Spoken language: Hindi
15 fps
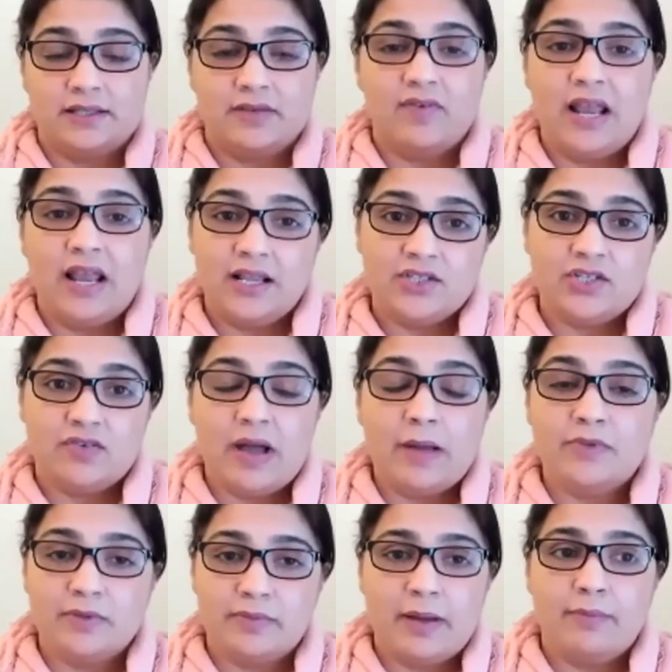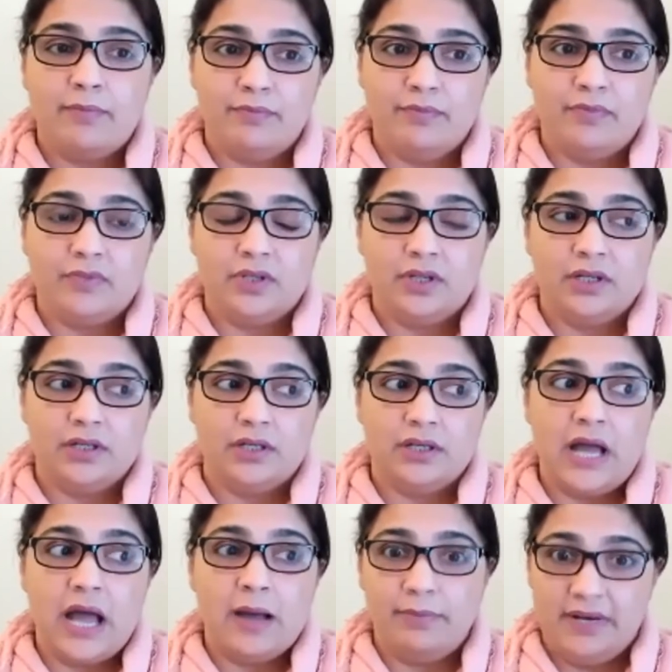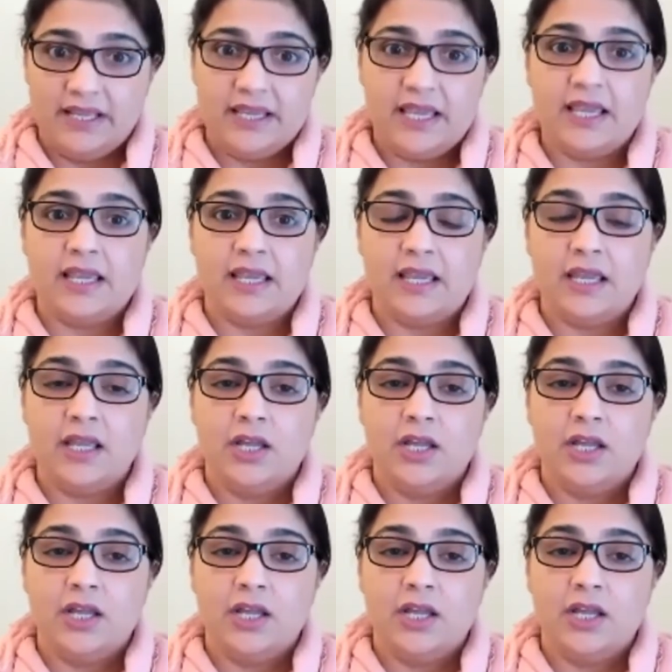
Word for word: सवाल का जवाब जब आप आप लिखेंगे